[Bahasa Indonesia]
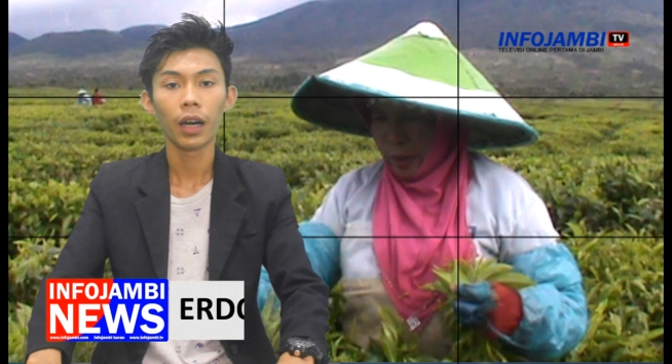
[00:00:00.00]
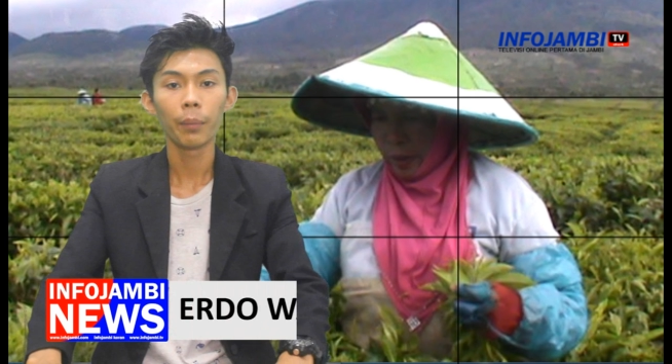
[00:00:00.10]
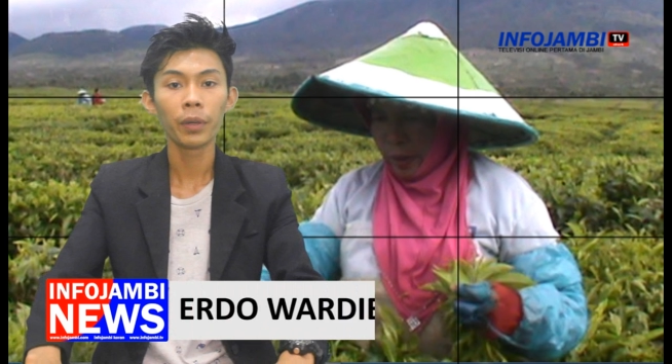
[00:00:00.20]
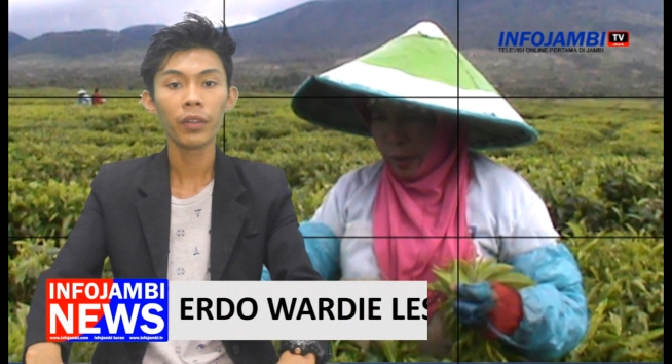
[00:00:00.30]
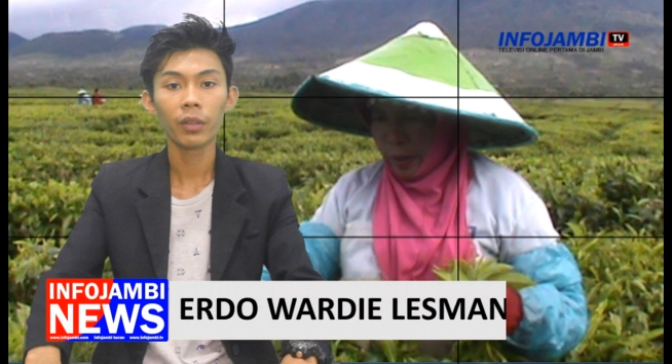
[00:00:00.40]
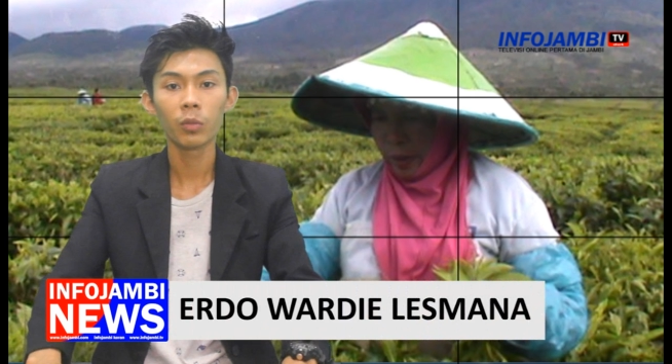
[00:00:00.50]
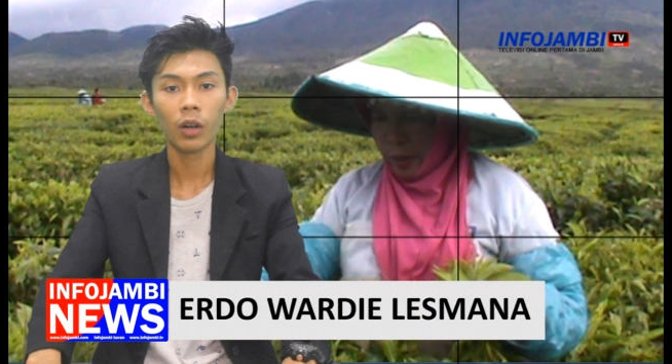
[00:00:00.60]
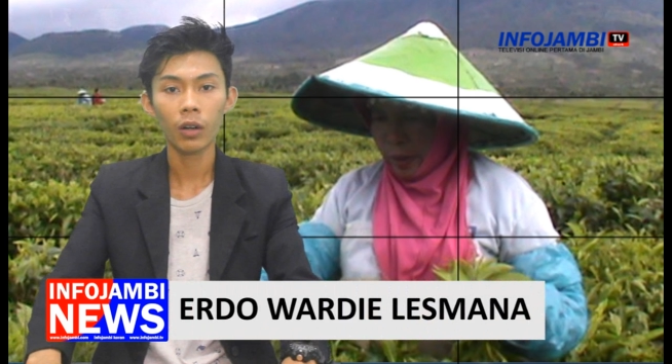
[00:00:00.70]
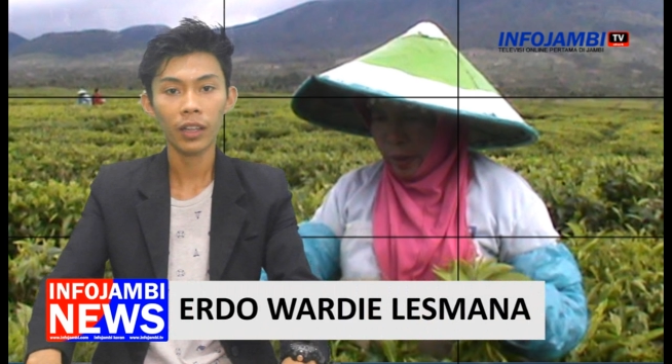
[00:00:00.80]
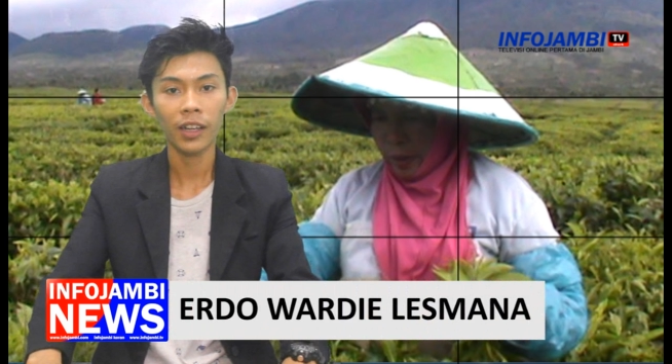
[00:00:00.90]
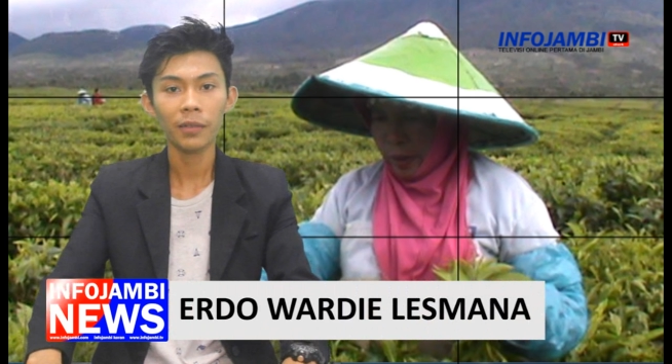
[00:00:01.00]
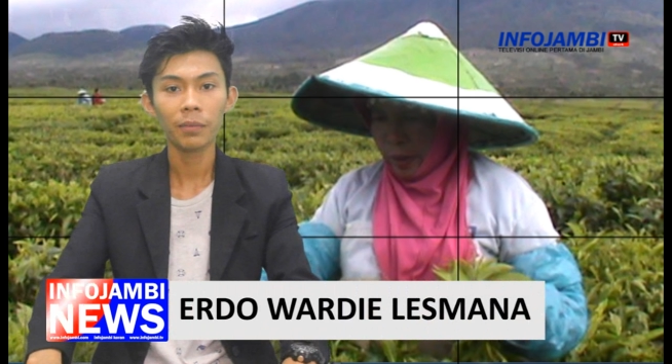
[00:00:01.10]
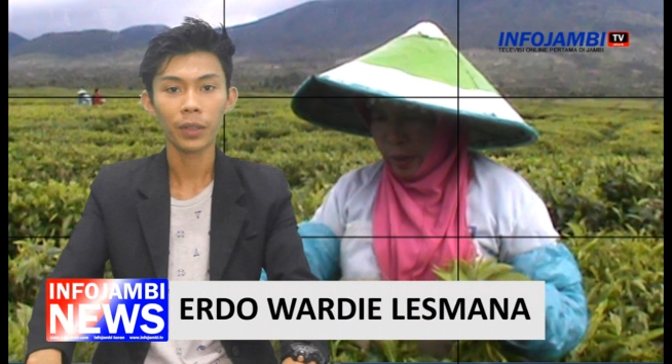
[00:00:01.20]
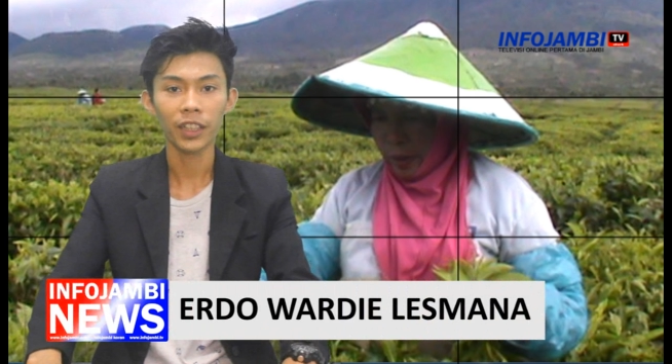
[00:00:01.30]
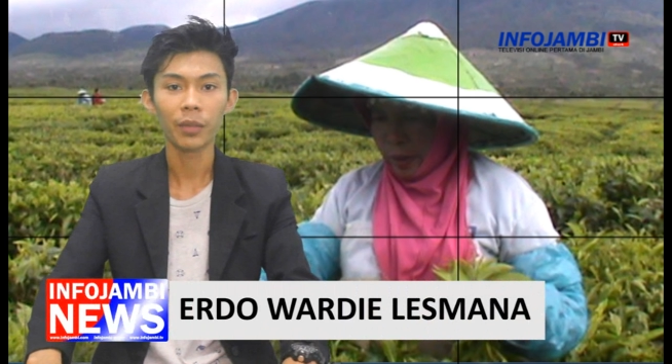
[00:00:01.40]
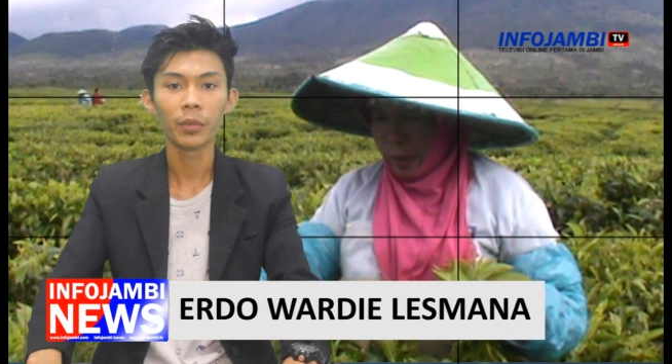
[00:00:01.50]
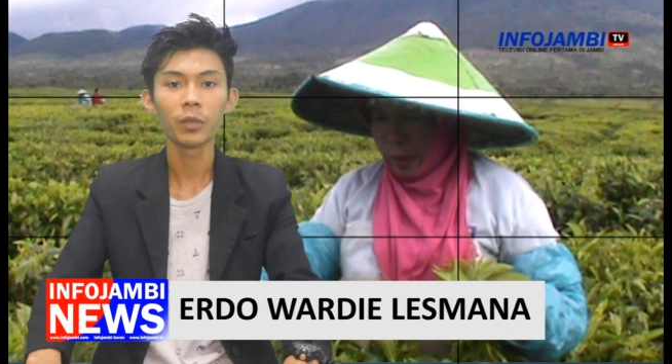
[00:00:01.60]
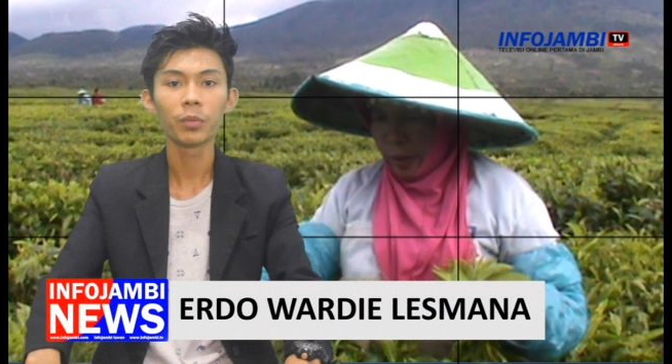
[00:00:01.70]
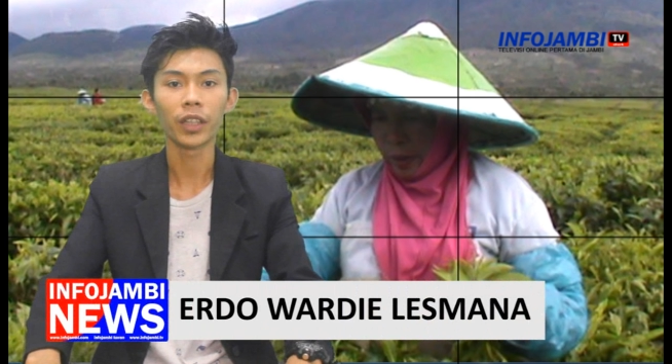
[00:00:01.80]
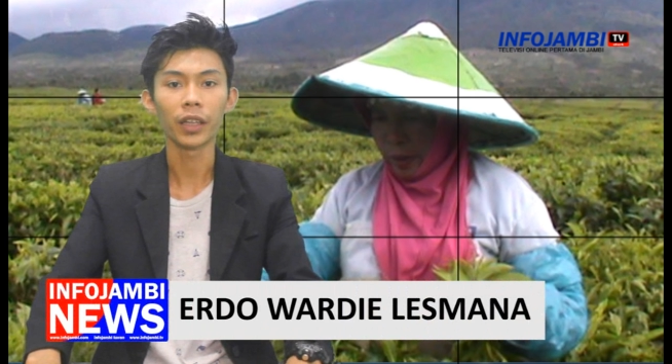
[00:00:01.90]
hampir semua orang pernah
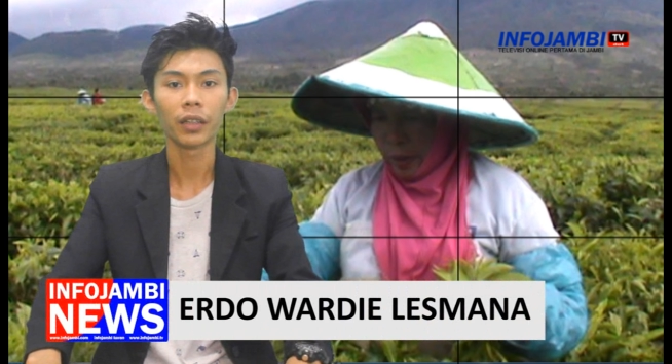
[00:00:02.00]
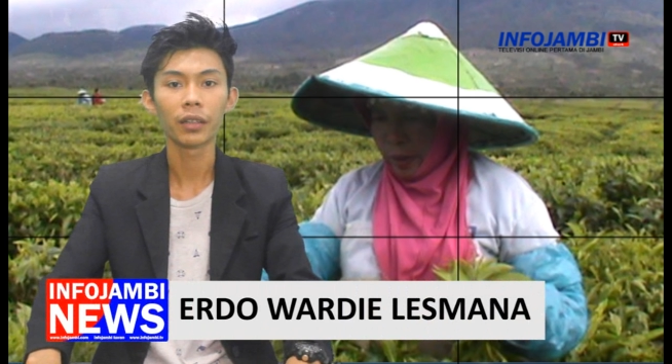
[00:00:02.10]
minum teh.